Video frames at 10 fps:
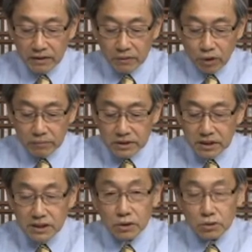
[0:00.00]
我们替
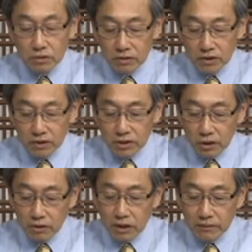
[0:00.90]
基督
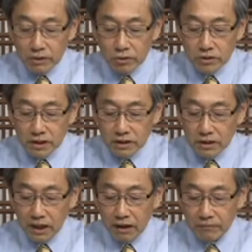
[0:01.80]
求你们与神
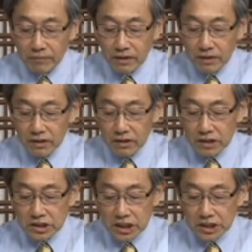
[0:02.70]
和好。
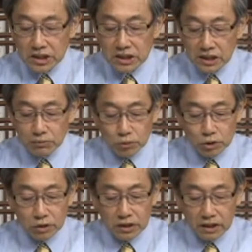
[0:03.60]
神使那无
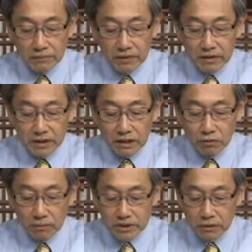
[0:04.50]
罪的替
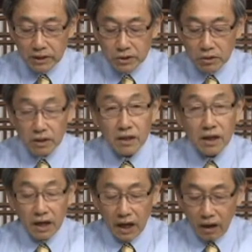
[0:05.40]
我们成为罪，
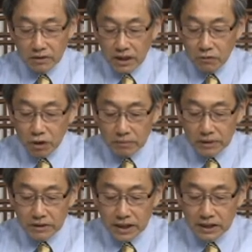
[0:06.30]
好叫我
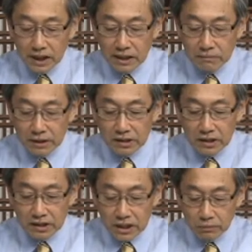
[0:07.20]
们在他里面
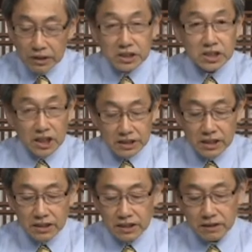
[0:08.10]
成为神
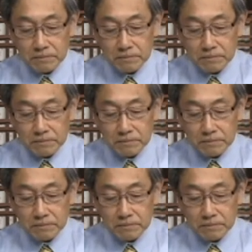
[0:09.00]
的义。